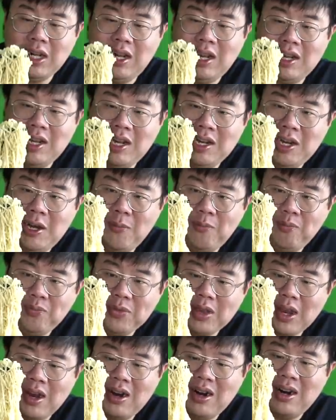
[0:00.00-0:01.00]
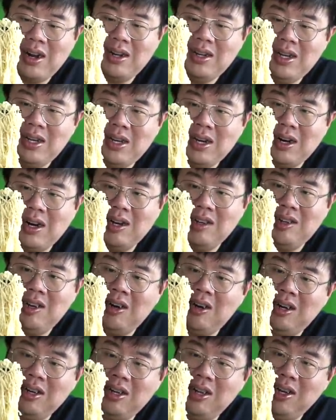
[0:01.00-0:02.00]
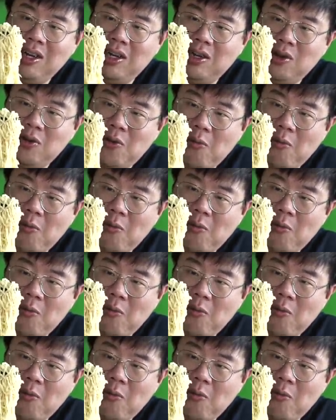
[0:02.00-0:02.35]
kelihatannya rada keriting-keriting gitu